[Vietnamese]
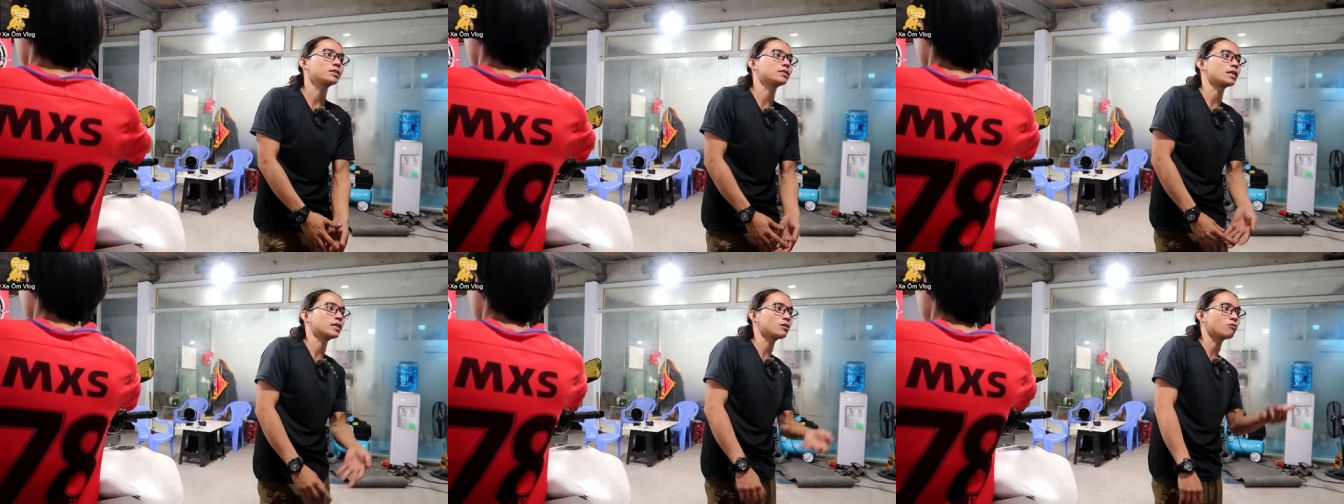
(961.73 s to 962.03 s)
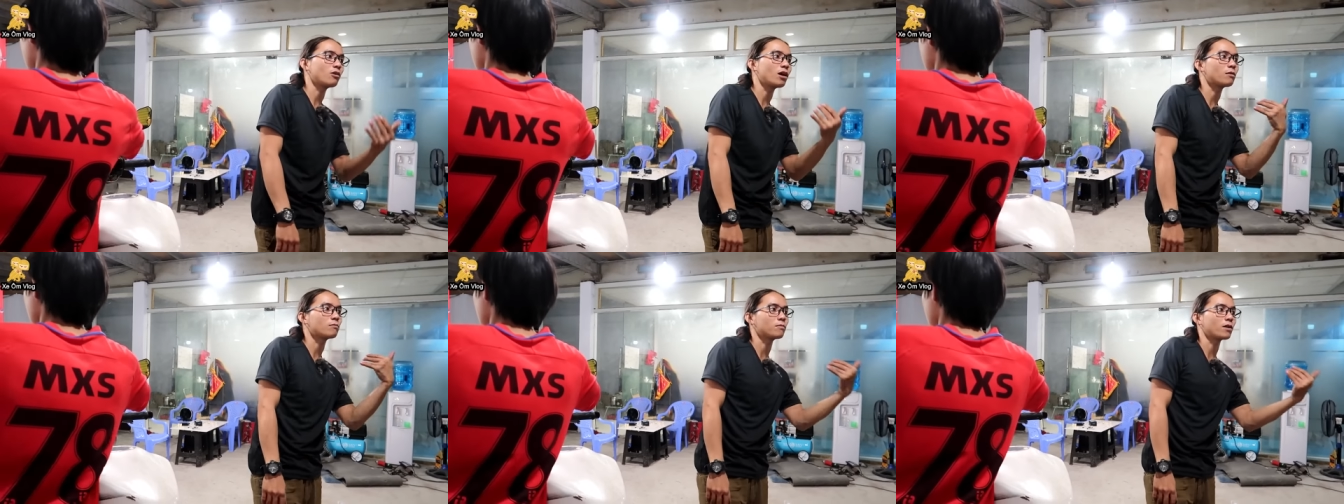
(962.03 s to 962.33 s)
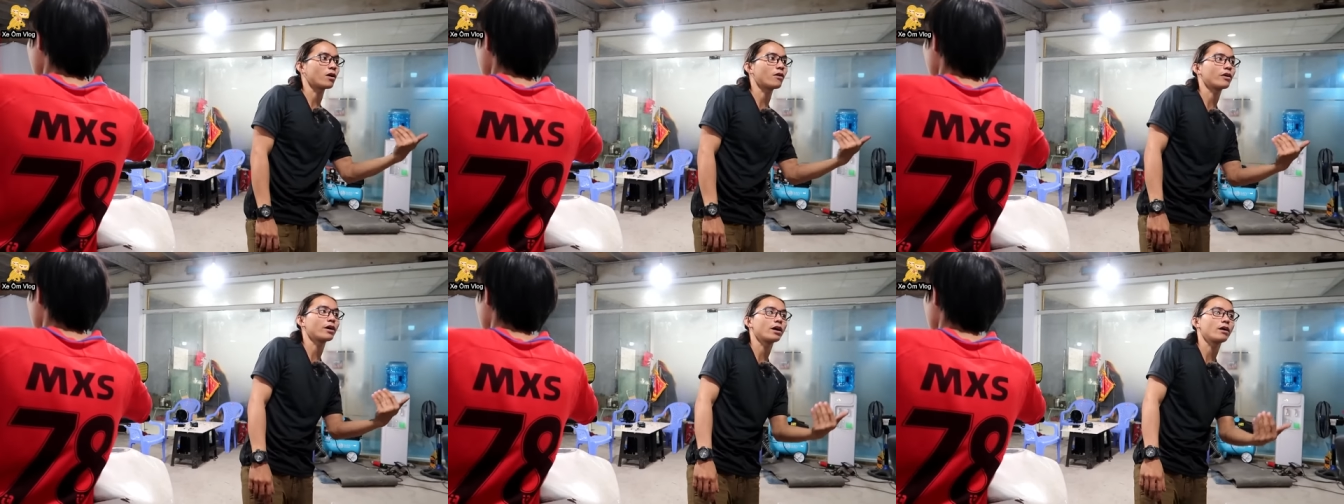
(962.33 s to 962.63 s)
mình sẽ chủ động
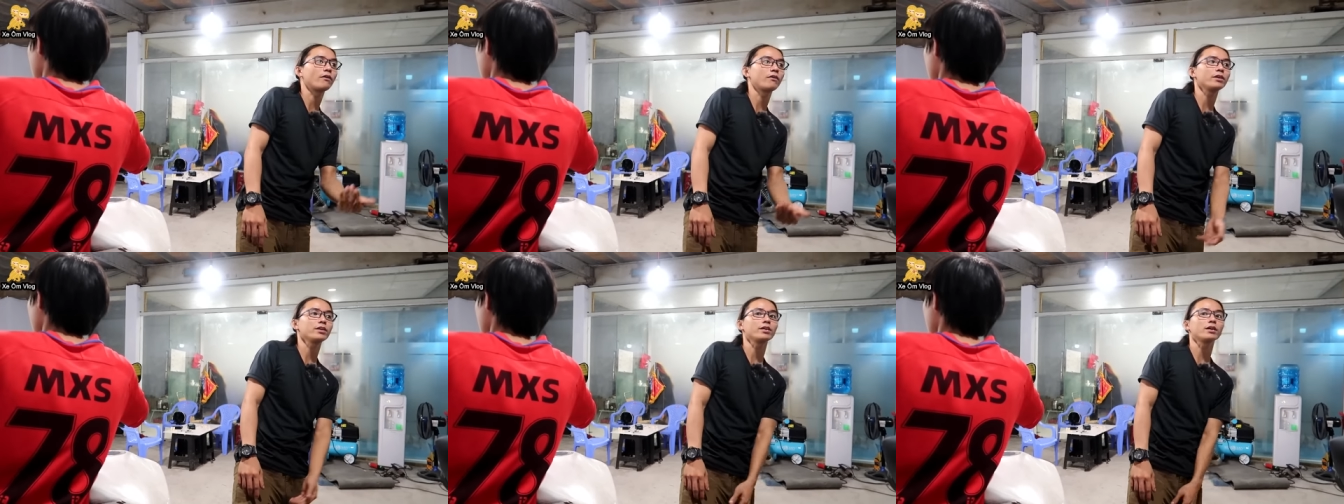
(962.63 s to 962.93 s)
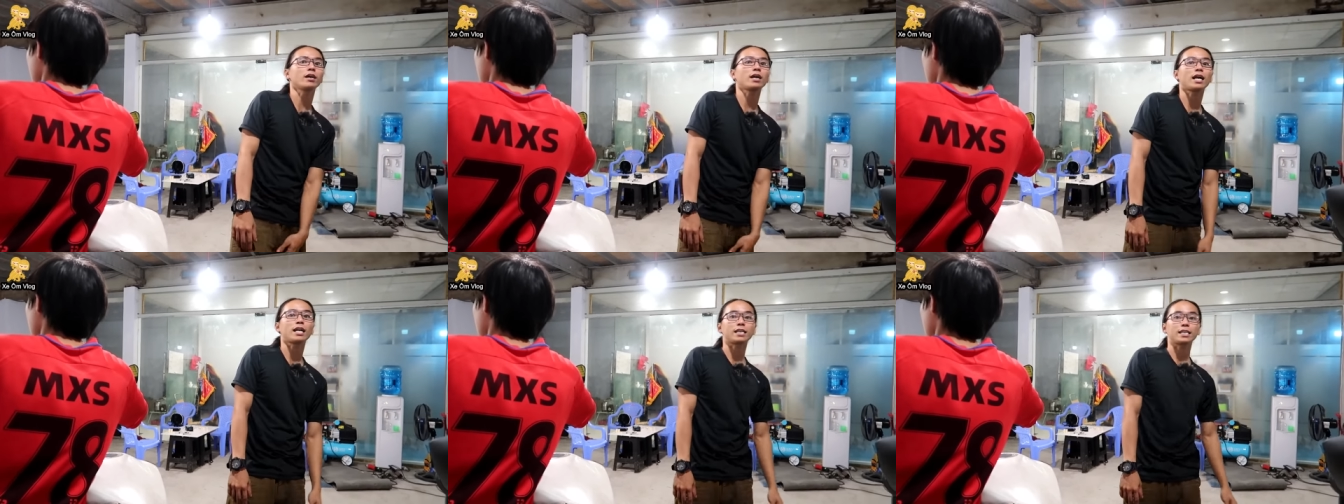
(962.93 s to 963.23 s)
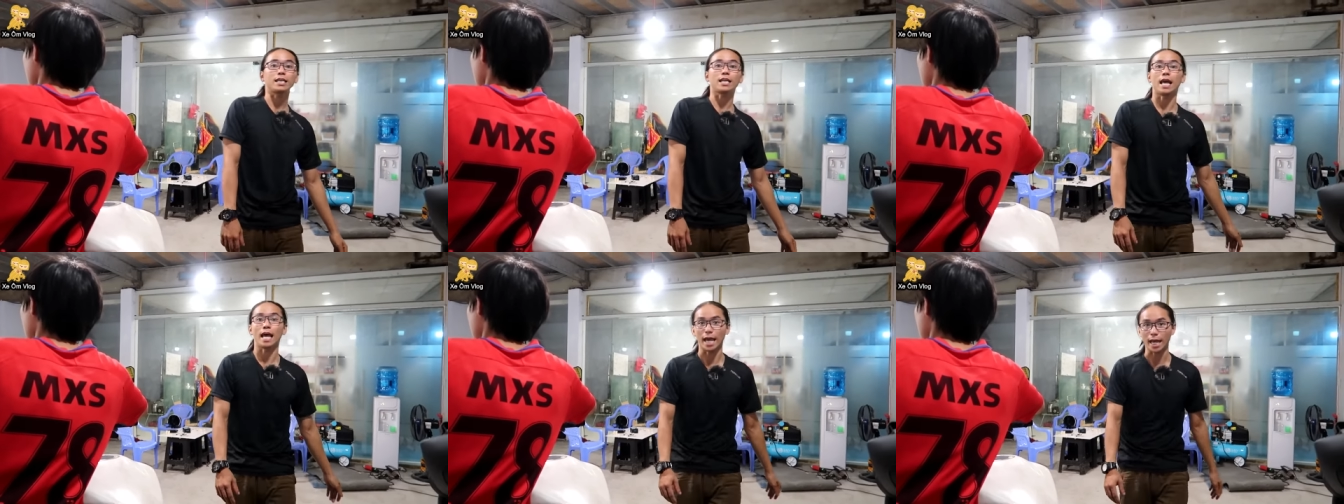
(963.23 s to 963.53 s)
gọi hỏi những anh
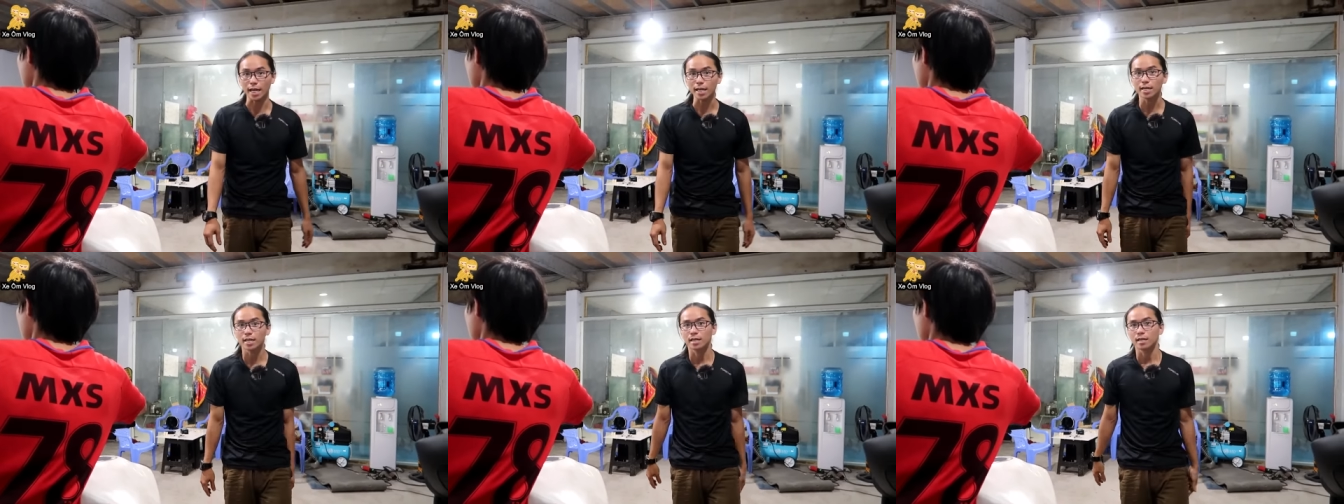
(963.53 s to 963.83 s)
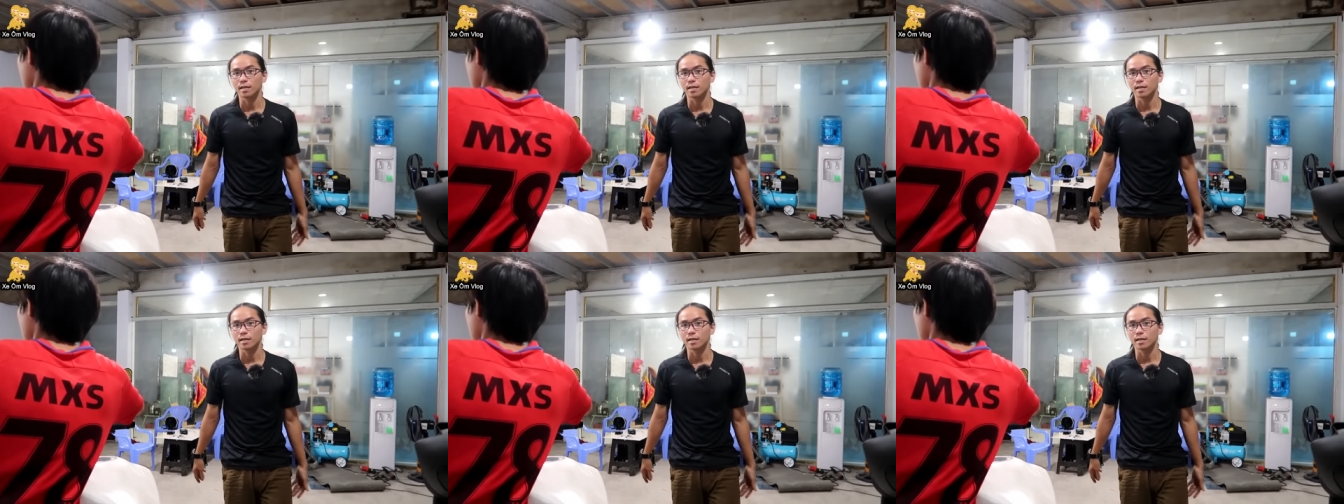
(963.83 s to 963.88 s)
trên hãng